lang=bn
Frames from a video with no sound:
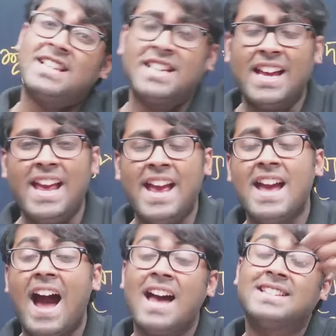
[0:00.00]
ছেলে
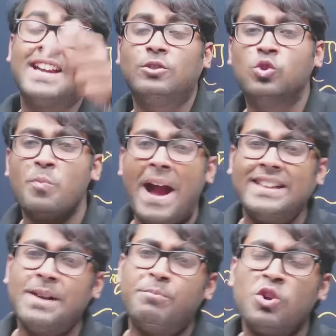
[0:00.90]
আজকে
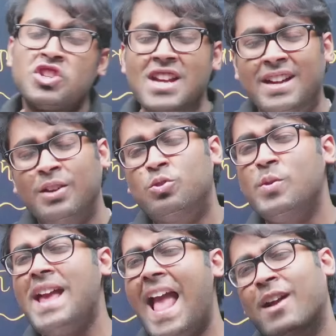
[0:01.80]
দুবাইতে পোস্টেড তুই
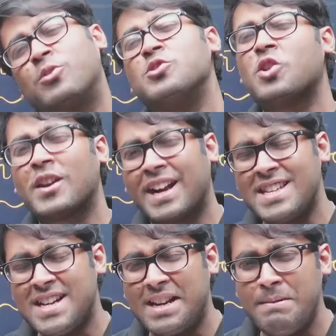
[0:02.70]
এখনো সরকারি
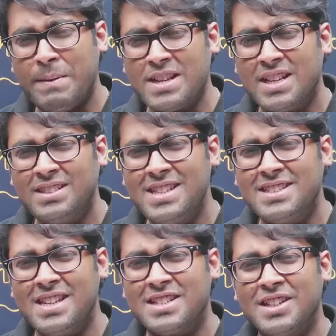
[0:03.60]
চাকরির প্রিপারেশন
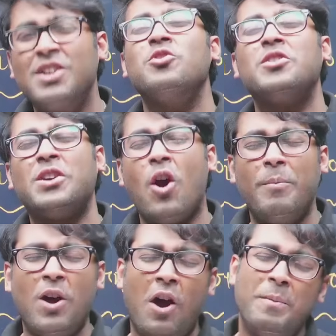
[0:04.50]
নিচ্ছিস
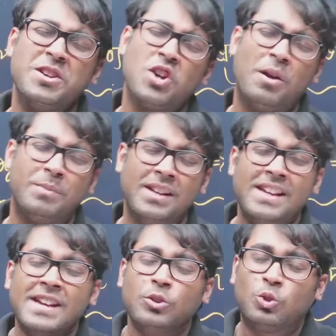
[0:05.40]
কবে হবে সব
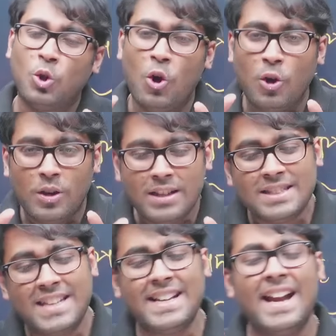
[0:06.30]
তো
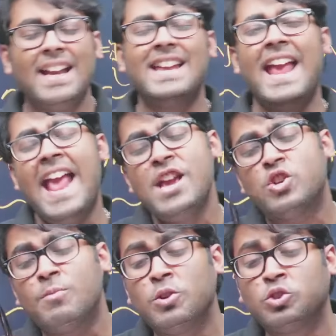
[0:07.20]
জেনারেলি এই
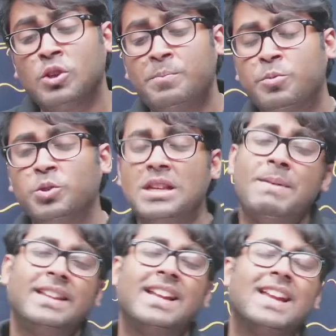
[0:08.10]
সমস্ত
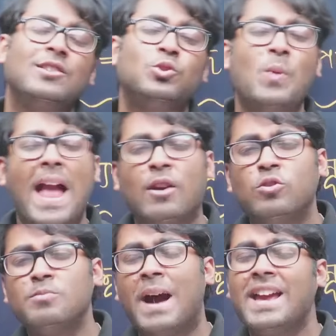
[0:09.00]
প্রতিবাদের কিন্তু
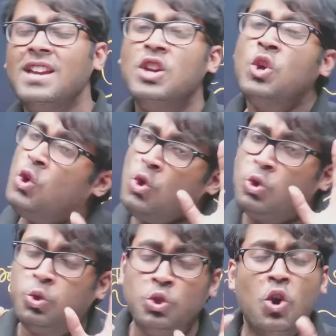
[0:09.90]
এখন ভাই
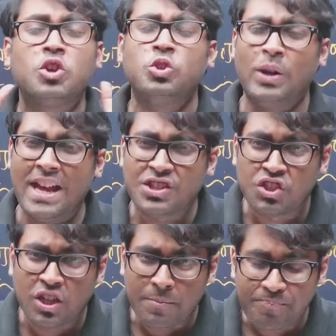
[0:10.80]
সুযোগ চলে
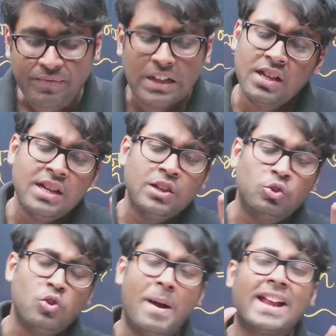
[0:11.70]
এসছে
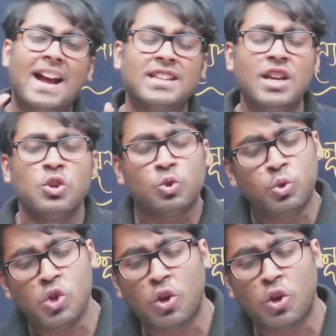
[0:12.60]
তোমার কাছে সুযোগ